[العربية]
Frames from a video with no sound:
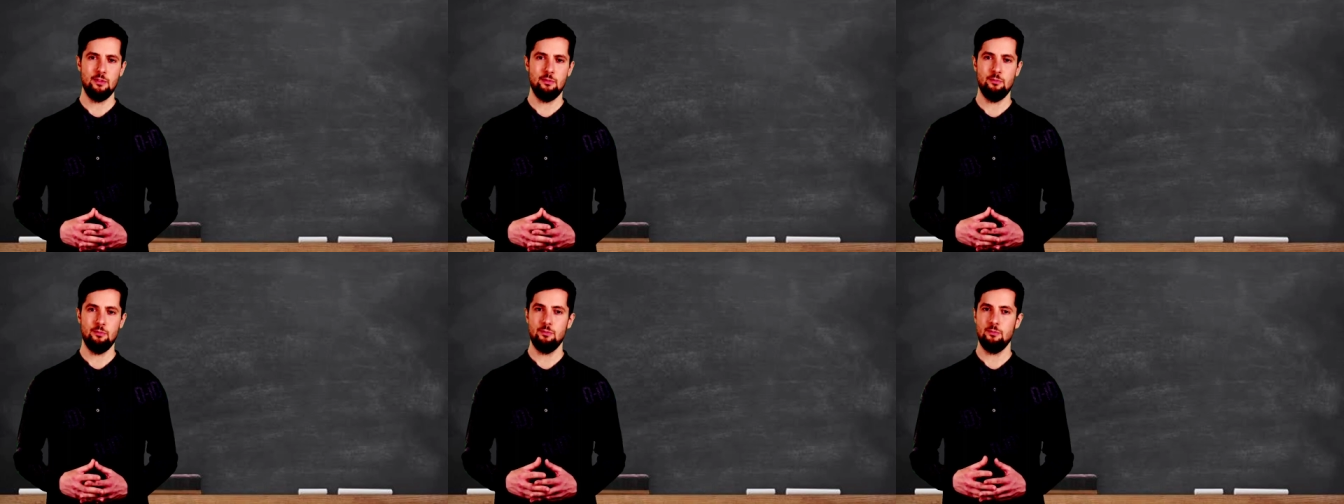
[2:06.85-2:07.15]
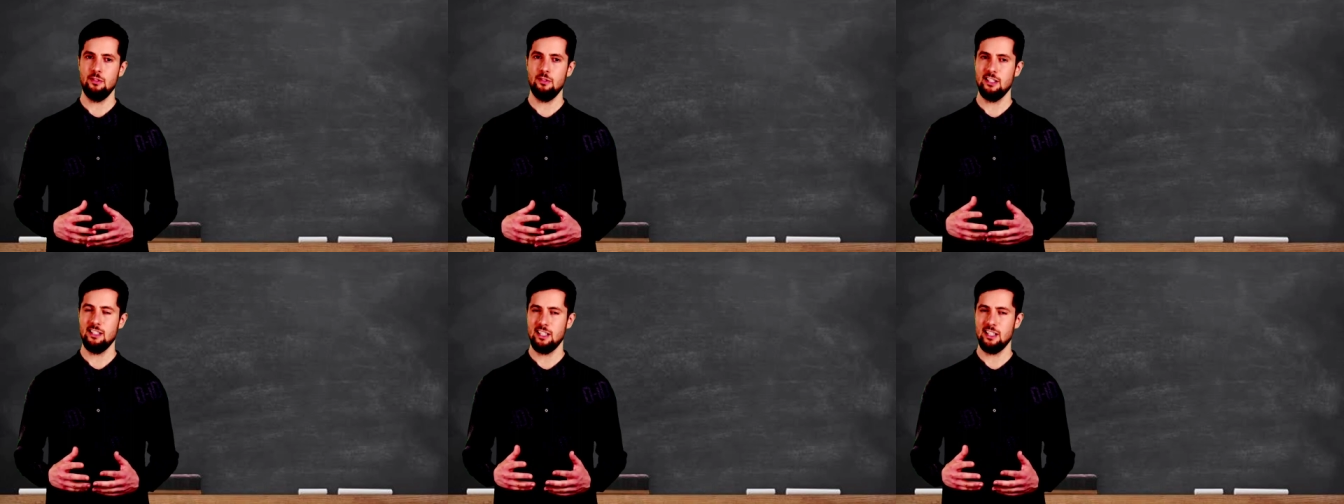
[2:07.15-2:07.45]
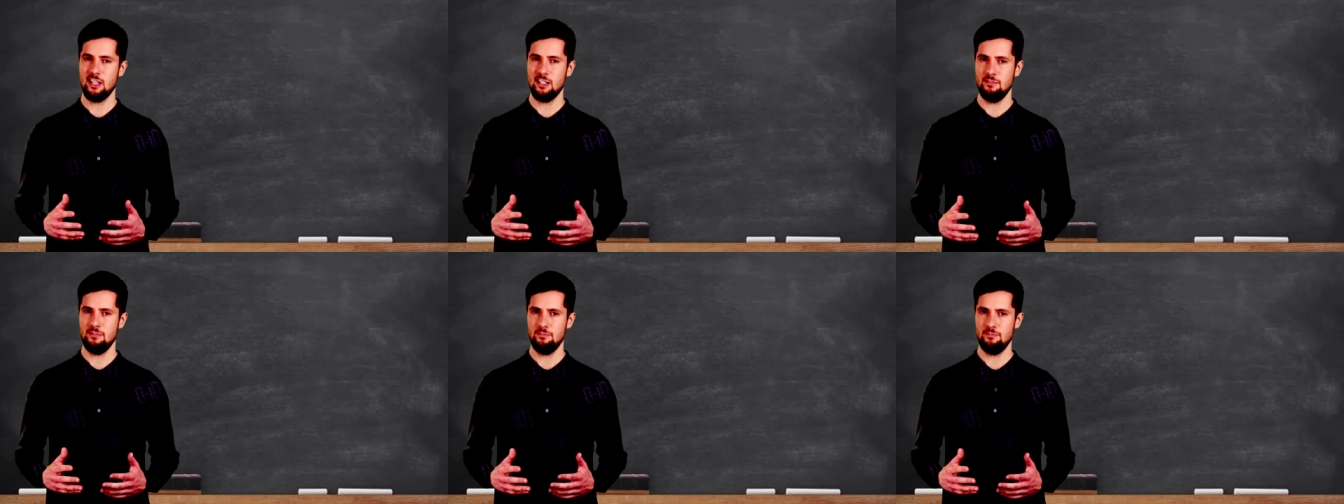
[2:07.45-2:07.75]

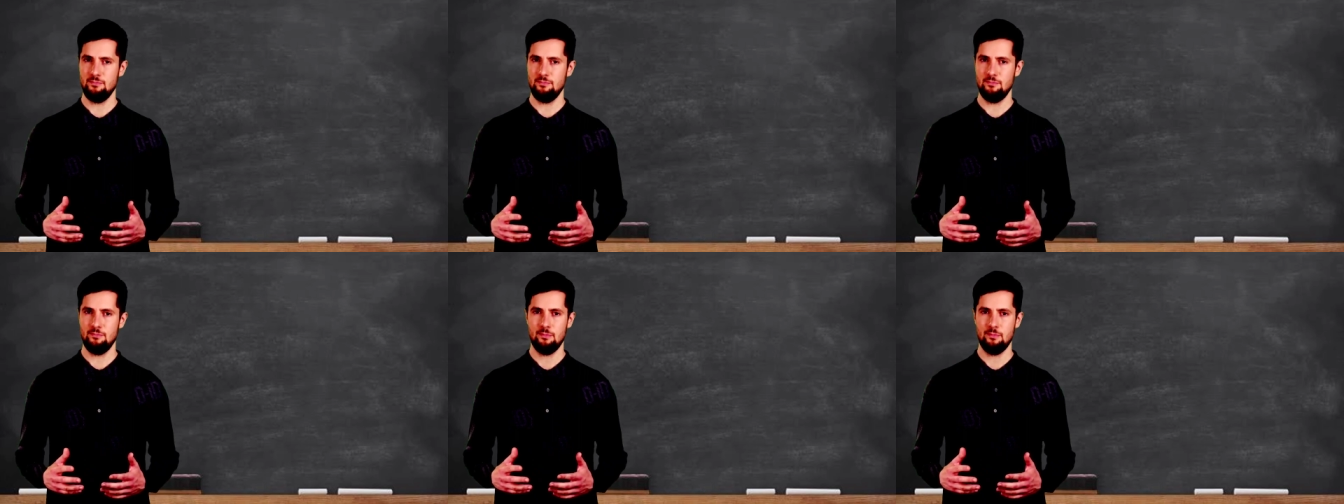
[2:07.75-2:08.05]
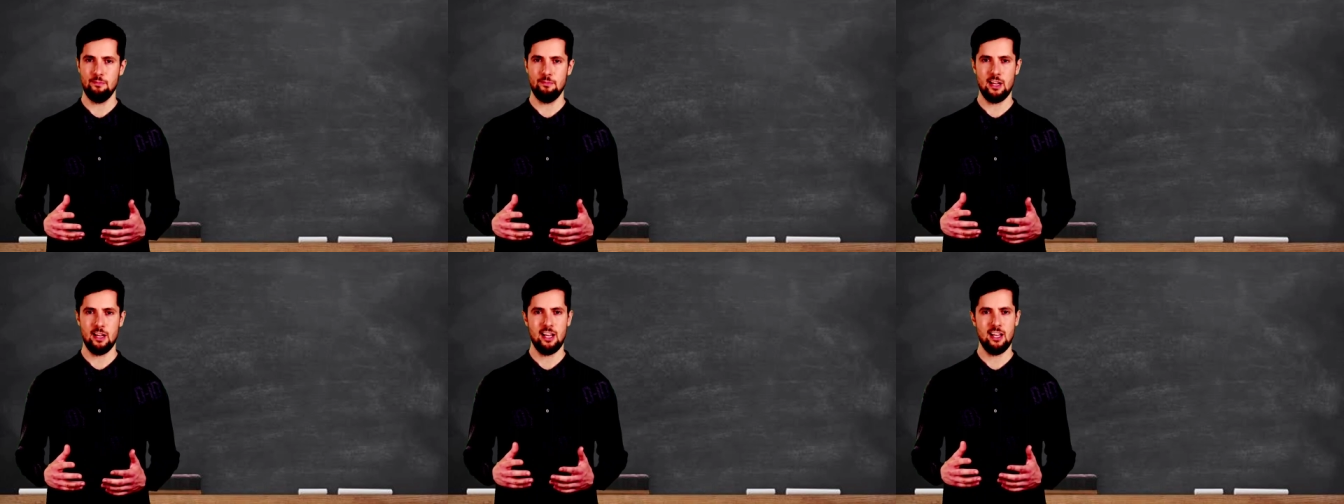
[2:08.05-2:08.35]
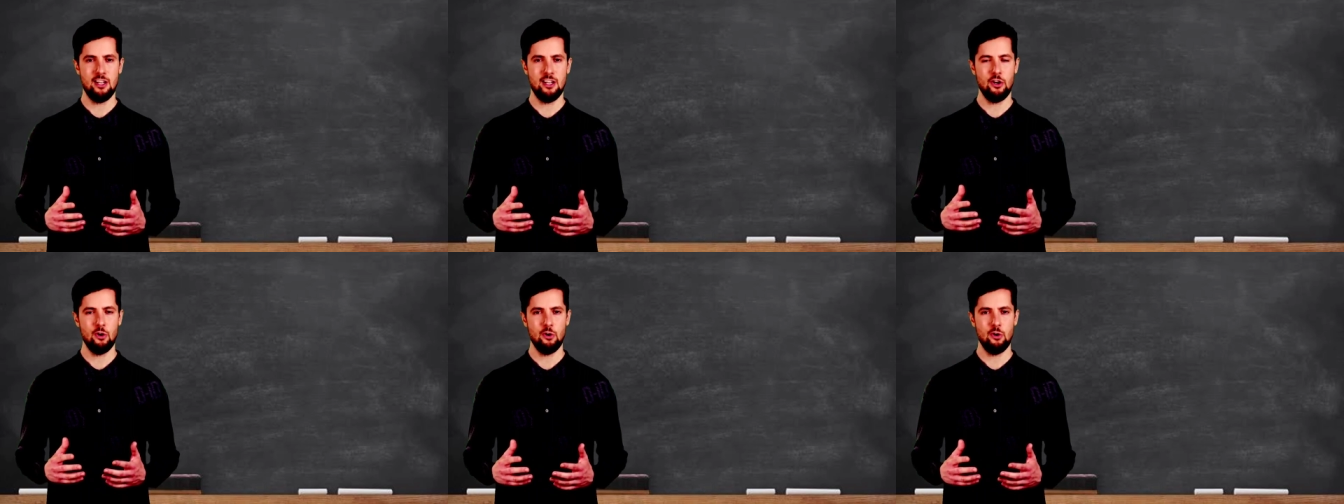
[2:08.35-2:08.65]
الممكنة
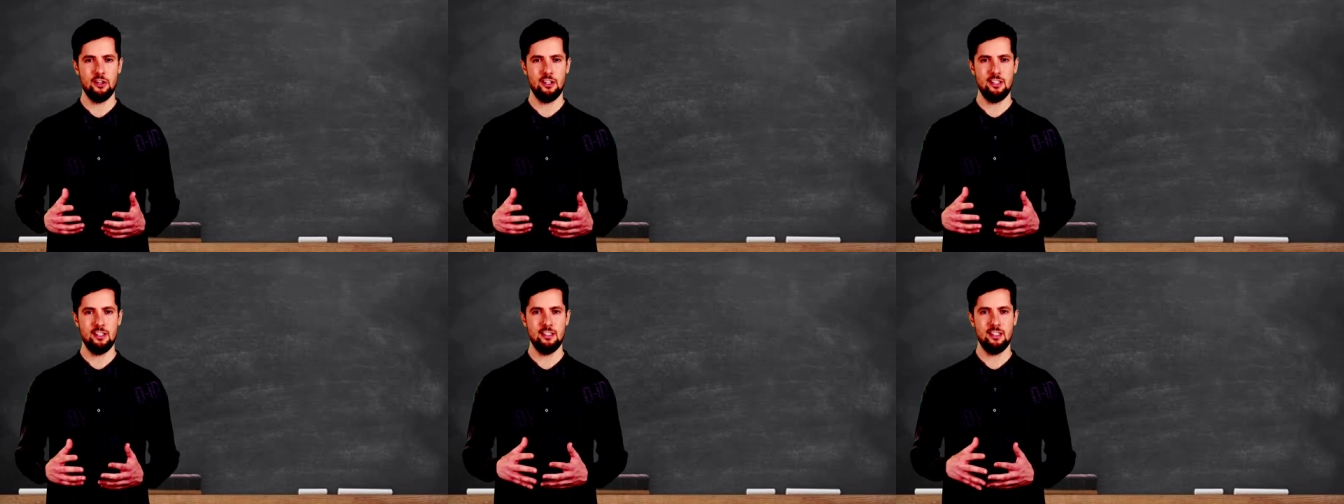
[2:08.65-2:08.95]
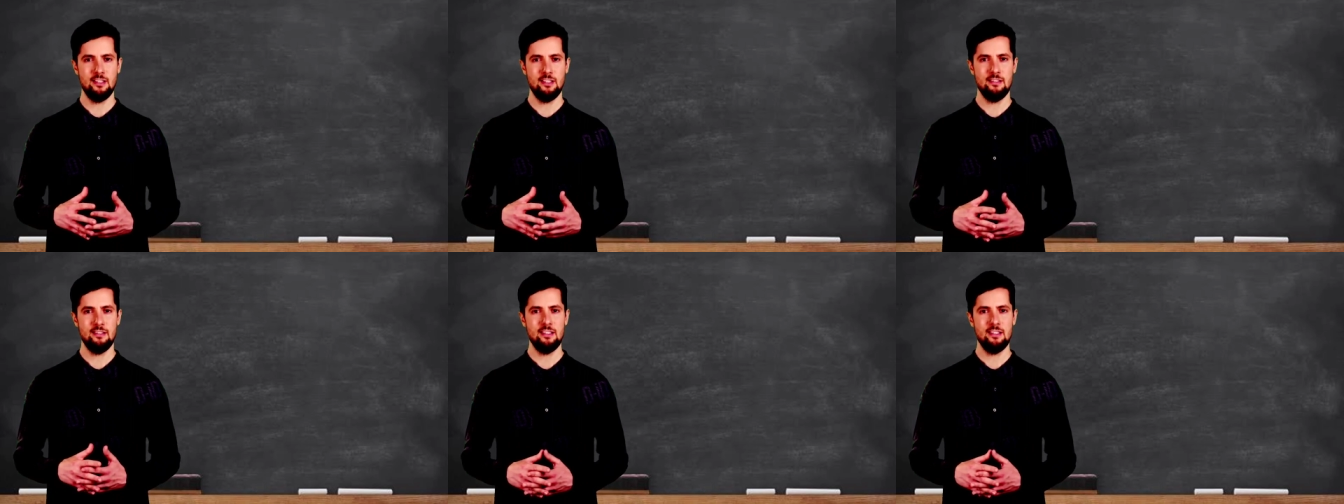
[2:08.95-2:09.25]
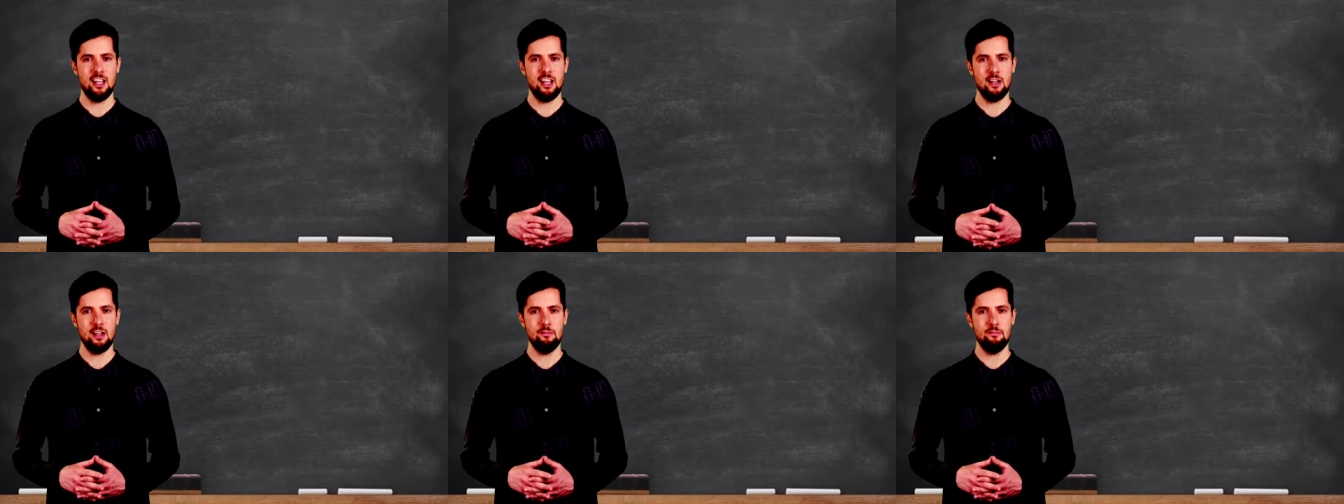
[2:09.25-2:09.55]
مع يقين
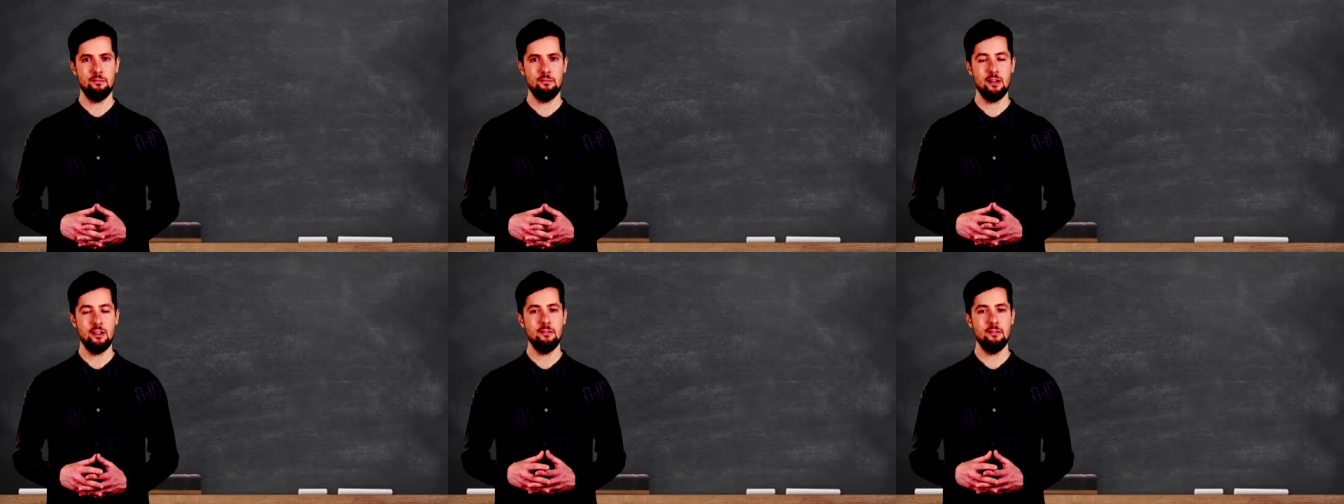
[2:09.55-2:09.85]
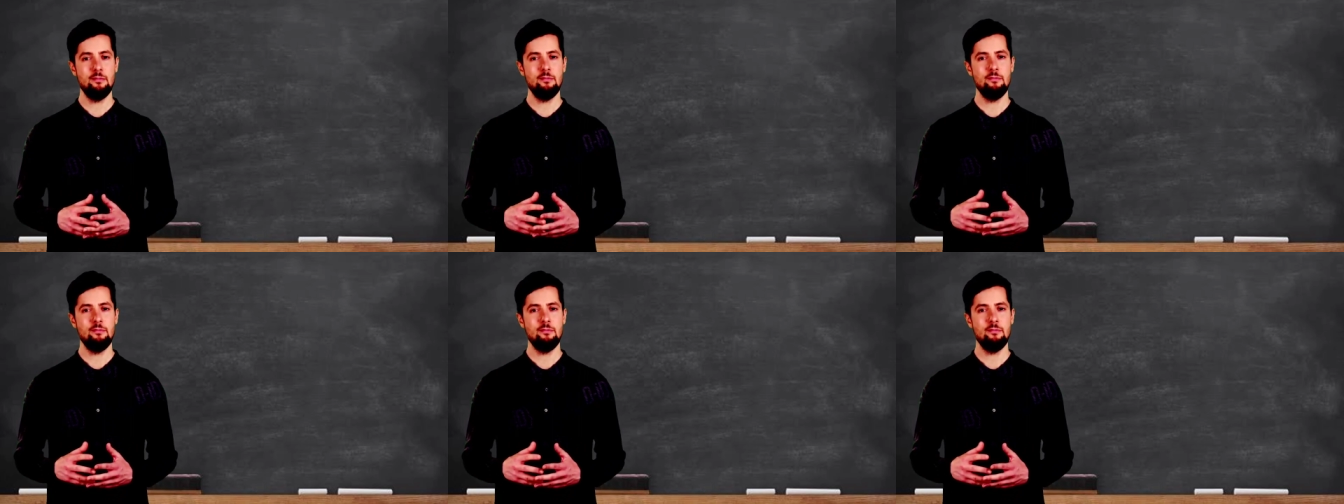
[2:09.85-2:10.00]
تام